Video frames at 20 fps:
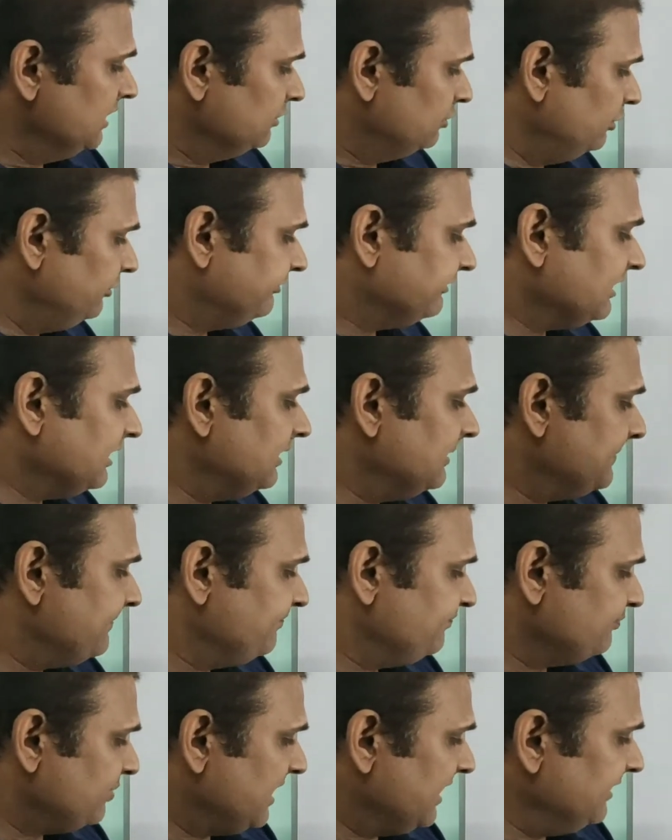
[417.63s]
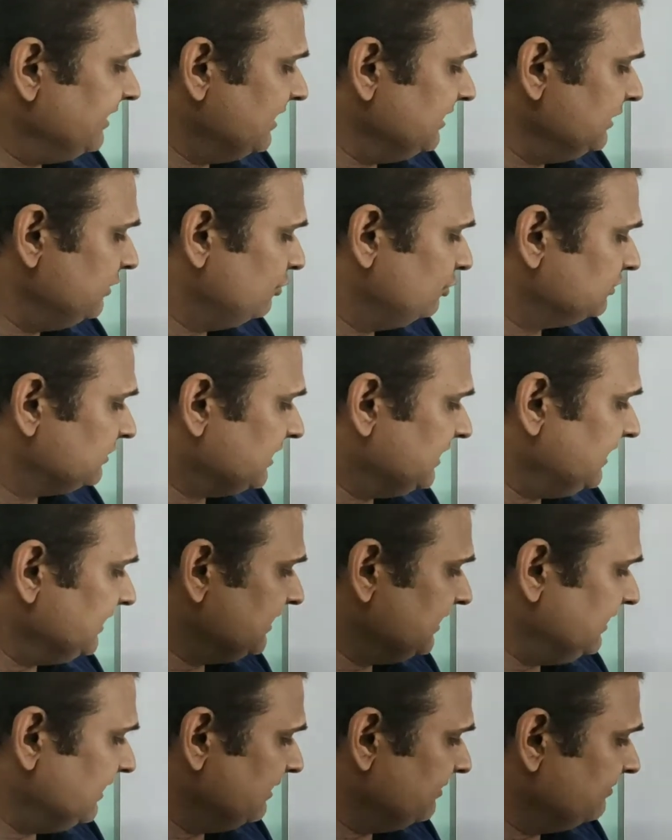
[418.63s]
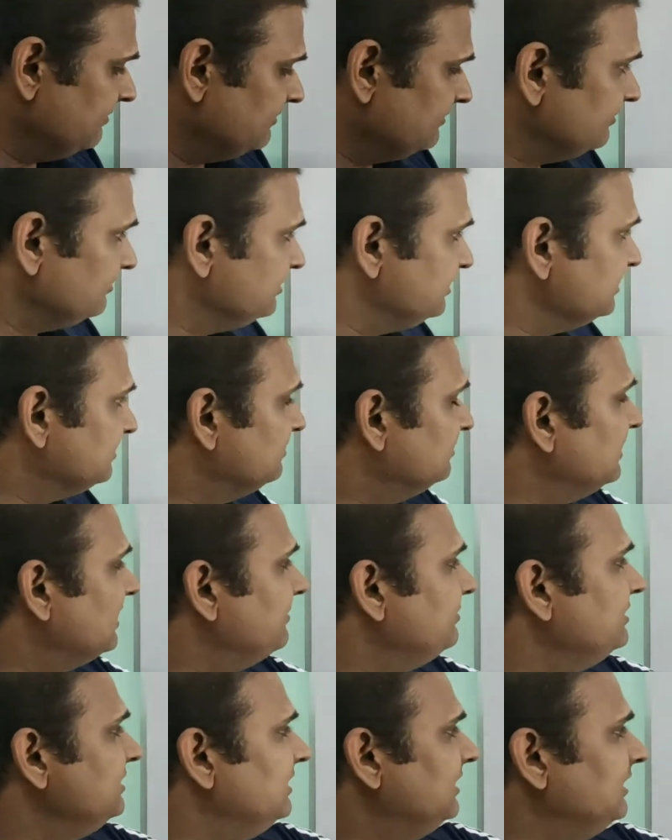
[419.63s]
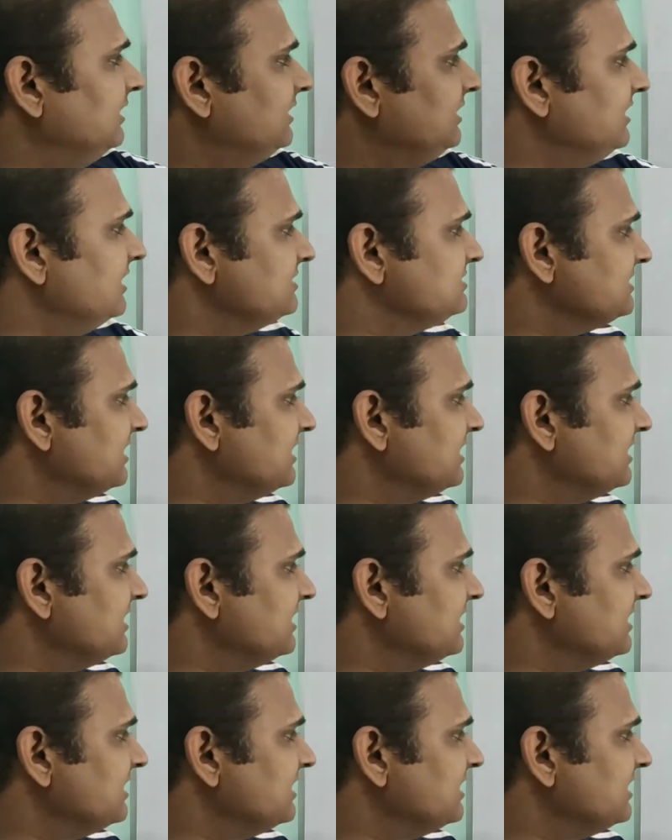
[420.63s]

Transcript: तो इसका फ़ायदा ये होता है कि हम जितना भी एरिया